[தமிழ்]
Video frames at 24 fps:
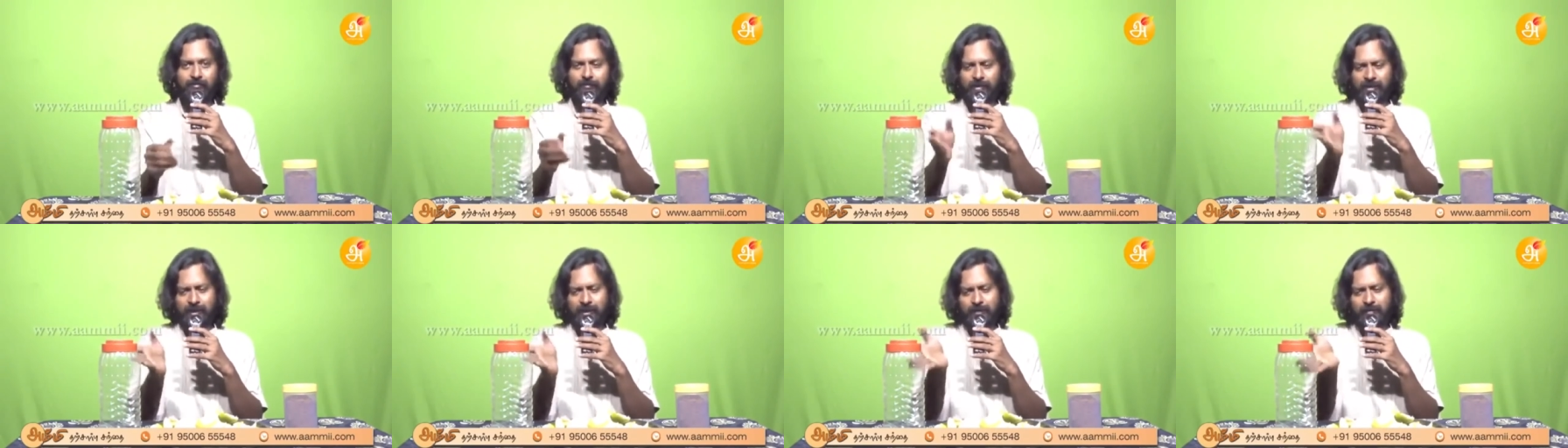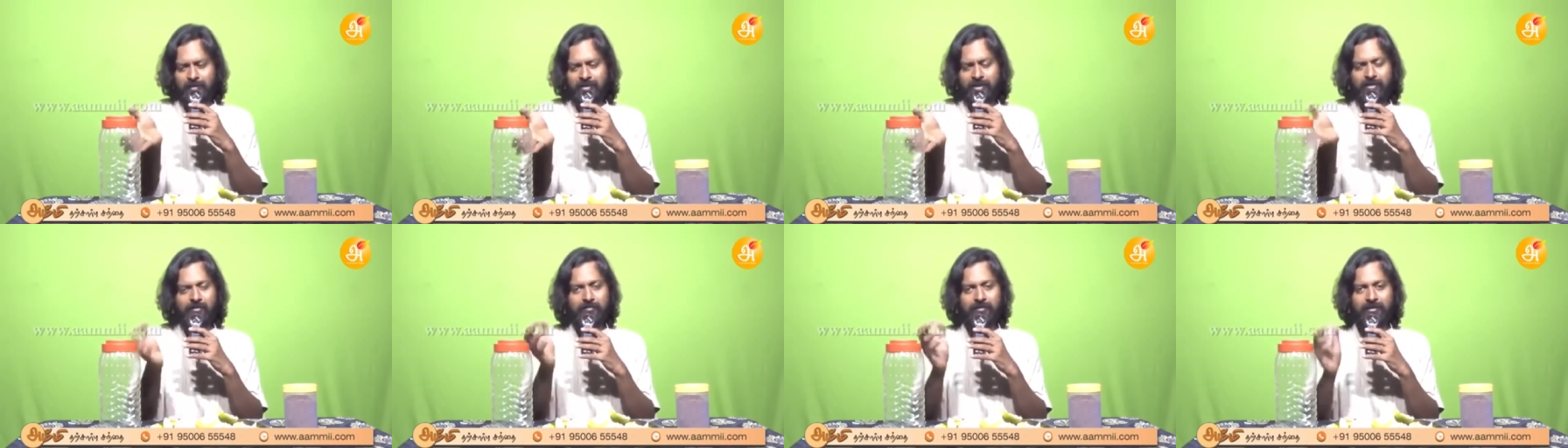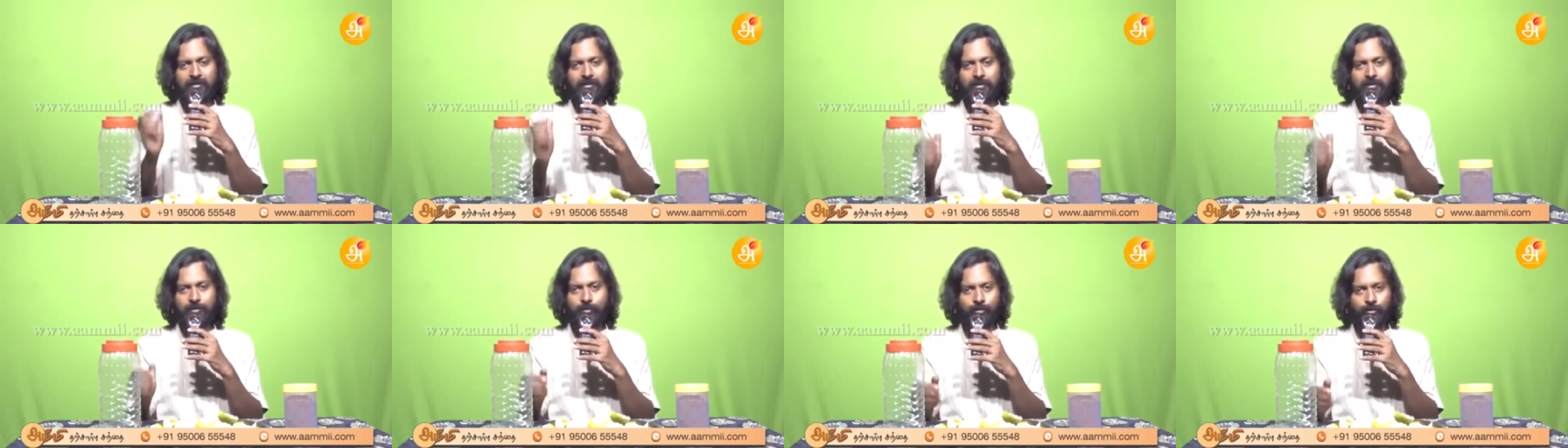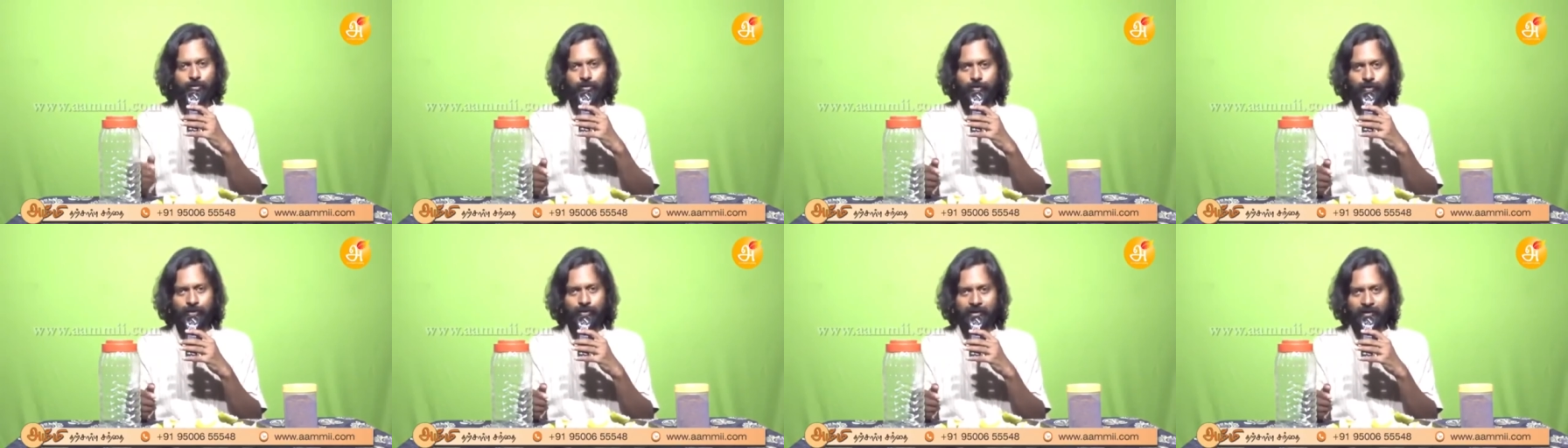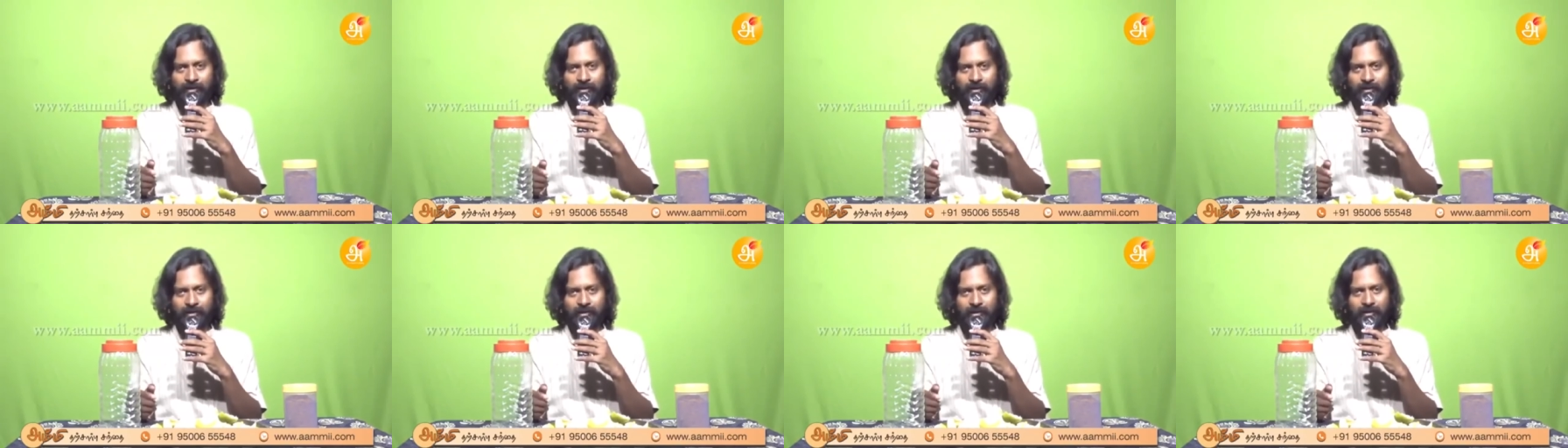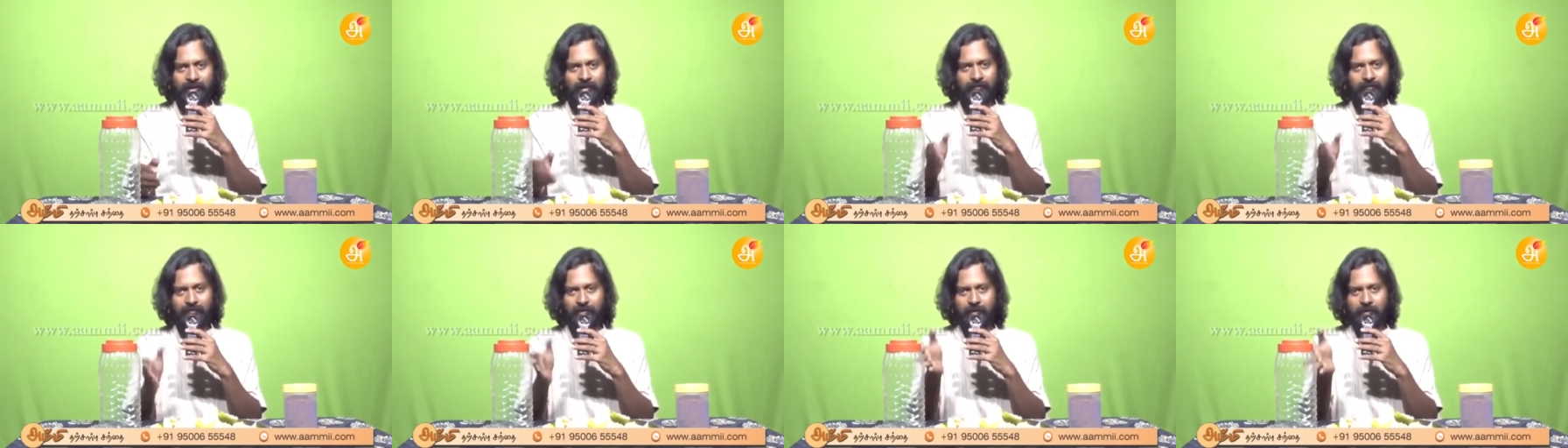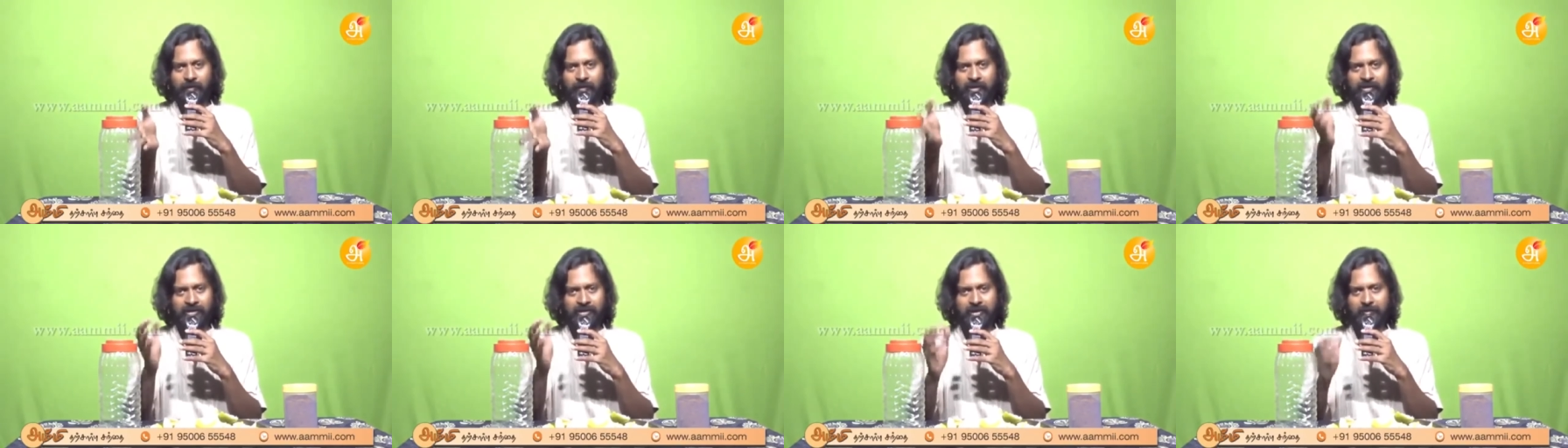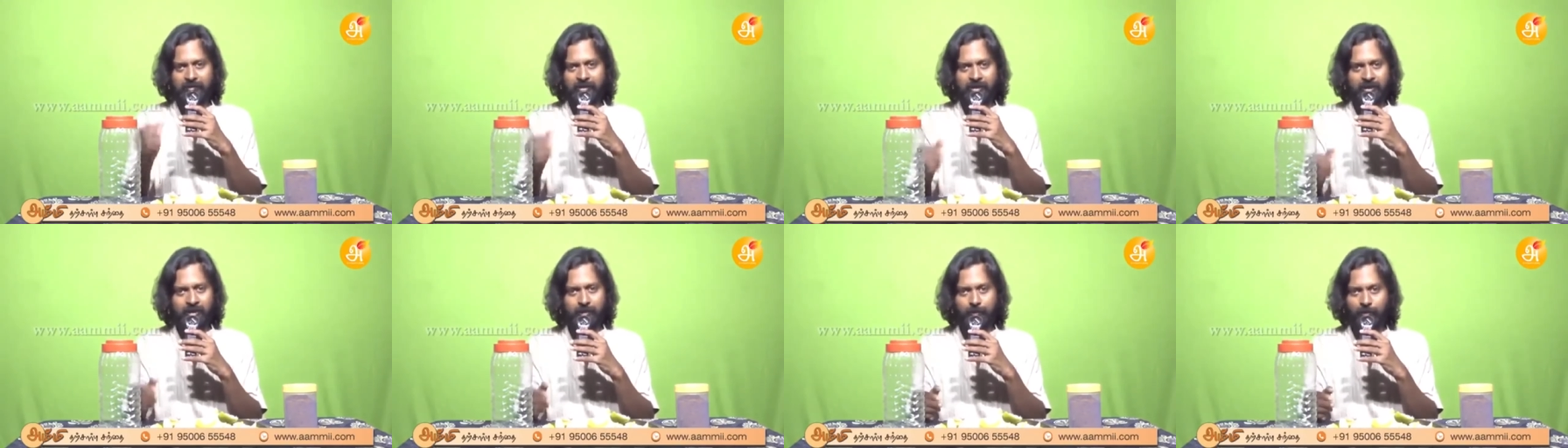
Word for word: கிருமி தான் வந்து நொ நொதிக்கிறது இல்லை ஃபர்மெண்டேஷன் அப்படிங்கிற